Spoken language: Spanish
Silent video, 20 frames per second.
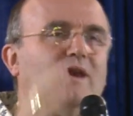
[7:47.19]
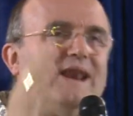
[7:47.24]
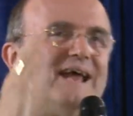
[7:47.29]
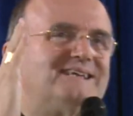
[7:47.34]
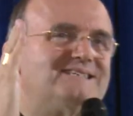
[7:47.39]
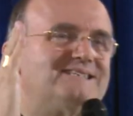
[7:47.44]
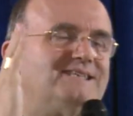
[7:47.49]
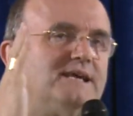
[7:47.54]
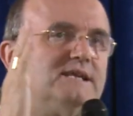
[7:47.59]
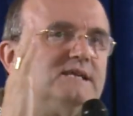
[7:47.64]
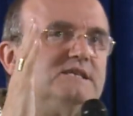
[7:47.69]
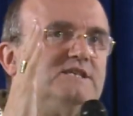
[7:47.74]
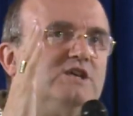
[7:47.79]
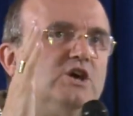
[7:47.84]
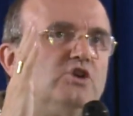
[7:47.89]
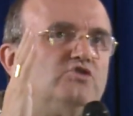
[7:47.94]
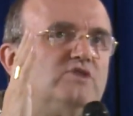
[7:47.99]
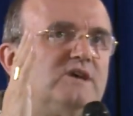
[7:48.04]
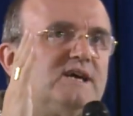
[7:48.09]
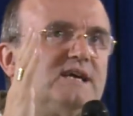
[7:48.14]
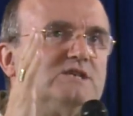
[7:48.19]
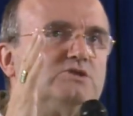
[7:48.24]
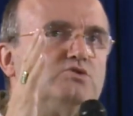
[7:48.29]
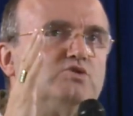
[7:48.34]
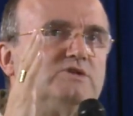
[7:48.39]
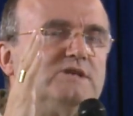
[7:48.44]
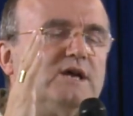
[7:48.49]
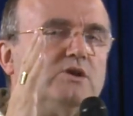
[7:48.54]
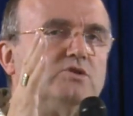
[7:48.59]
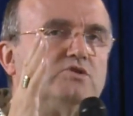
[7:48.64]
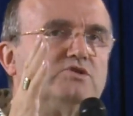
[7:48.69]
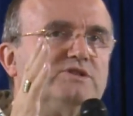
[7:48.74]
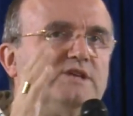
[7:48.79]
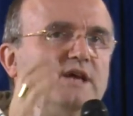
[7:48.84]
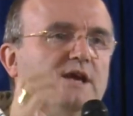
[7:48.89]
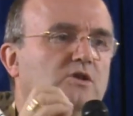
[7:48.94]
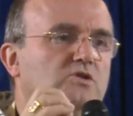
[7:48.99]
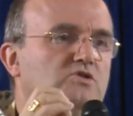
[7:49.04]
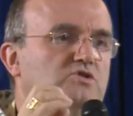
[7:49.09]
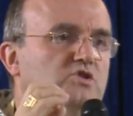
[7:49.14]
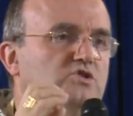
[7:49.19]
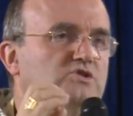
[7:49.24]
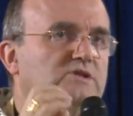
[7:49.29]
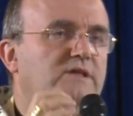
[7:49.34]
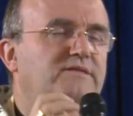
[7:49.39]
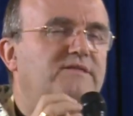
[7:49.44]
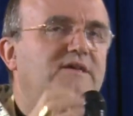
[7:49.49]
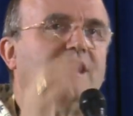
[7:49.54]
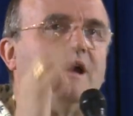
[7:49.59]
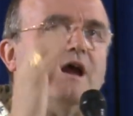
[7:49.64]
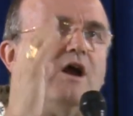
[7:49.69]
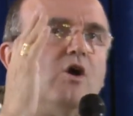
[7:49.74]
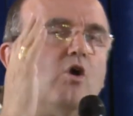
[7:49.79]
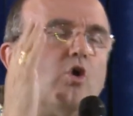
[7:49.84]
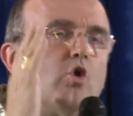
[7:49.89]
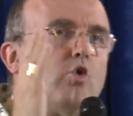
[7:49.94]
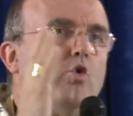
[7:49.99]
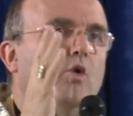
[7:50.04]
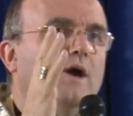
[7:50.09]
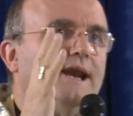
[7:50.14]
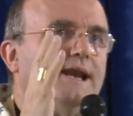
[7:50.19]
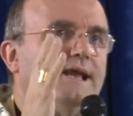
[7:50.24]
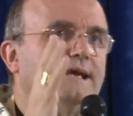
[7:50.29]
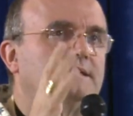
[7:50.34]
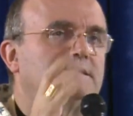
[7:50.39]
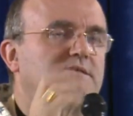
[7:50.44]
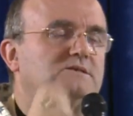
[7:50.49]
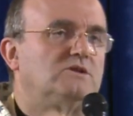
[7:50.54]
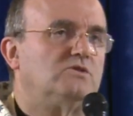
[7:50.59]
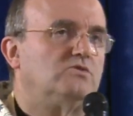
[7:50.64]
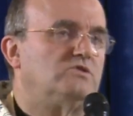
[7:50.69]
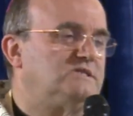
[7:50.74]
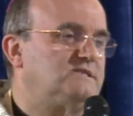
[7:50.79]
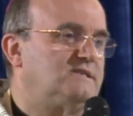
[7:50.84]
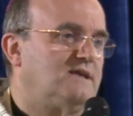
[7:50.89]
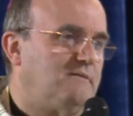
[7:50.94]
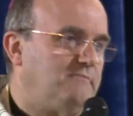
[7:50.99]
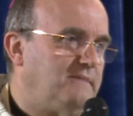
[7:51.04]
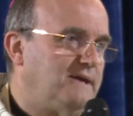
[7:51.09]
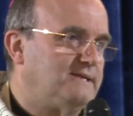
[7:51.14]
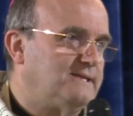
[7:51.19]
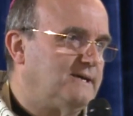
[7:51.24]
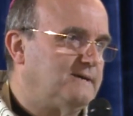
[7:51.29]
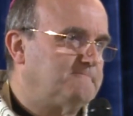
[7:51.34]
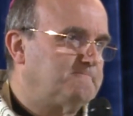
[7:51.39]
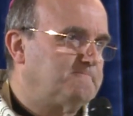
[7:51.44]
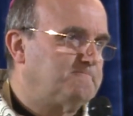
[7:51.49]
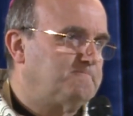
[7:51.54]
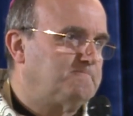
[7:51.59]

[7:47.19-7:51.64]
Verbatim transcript: La ascensión de Jesús a los cielos nos dice cuál es nuestra meta.